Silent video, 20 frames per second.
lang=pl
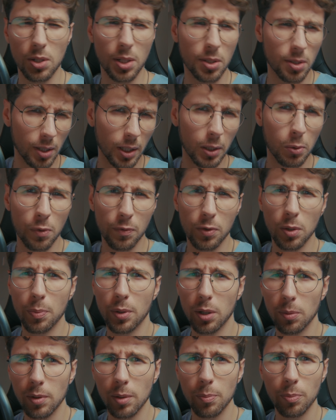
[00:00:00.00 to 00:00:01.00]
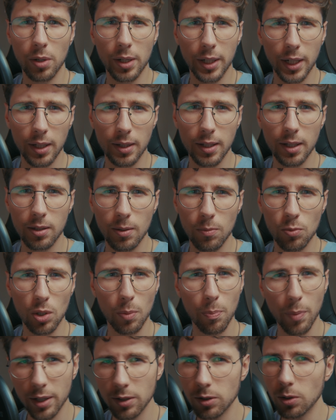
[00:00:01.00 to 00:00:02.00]
Rzecz jasna, główny problem polega na tym,
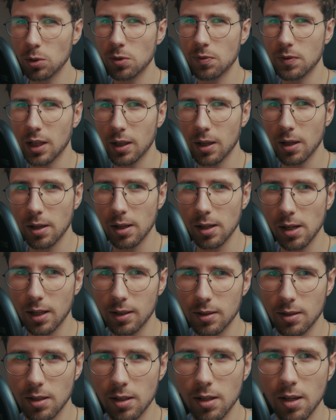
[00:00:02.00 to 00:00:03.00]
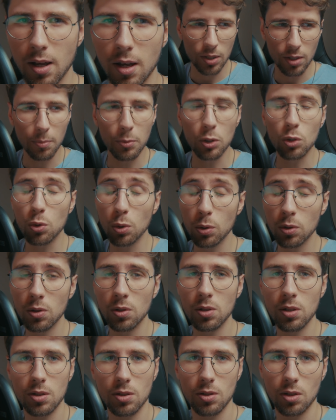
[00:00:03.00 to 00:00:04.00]
że będąc w takiej relacji, czasami
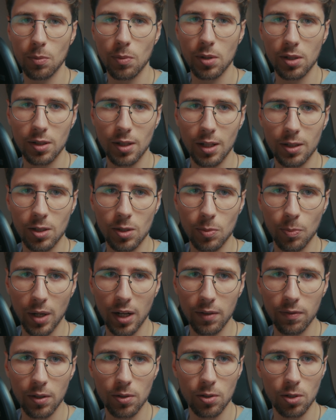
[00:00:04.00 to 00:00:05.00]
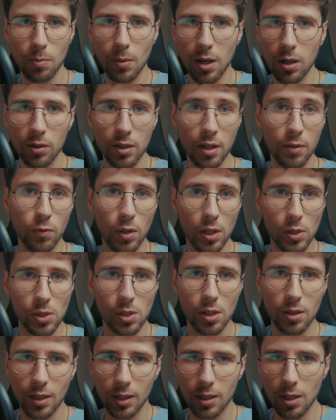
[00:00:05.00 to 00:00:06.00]
trudno jest sobie zdać sprawę, że ma ona właśnie
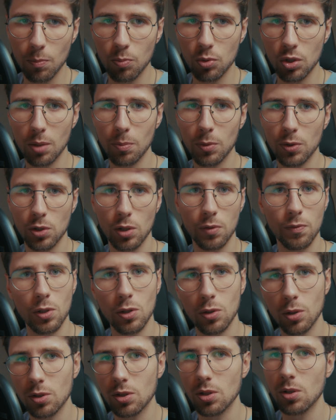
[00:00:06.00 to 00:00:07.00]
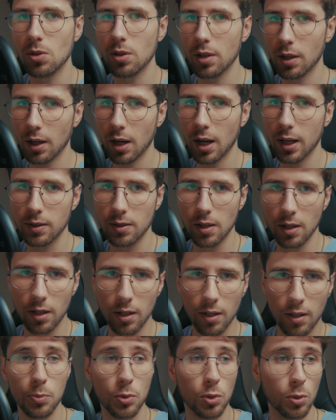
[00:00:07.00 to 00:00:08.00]
taki przemocowy, toksyczny charakter.
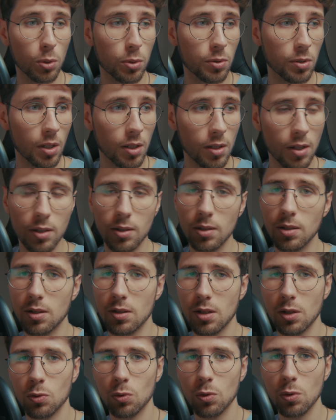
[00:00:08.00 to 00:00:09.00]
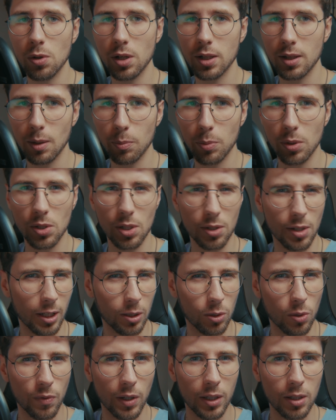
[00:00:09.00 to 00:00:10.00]
Absolutnie nikt nie zasługuje na bycie
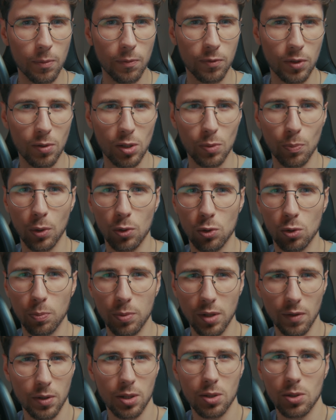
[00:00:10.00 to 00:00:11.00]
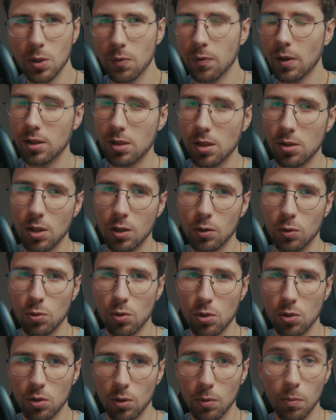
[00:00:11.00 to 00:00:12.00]
traktowanym w ten sposób, nawet ci faceci,
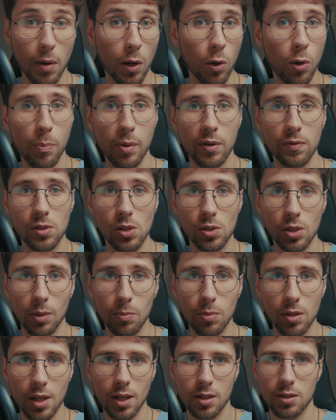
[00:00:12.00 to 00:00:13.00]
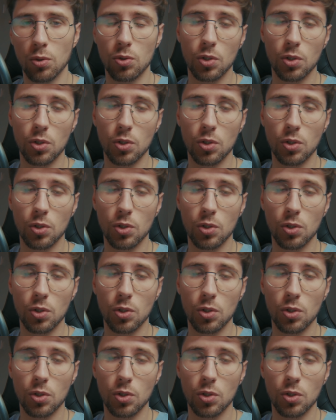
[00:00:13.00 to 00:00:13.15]
którzy są mało pewni siebie.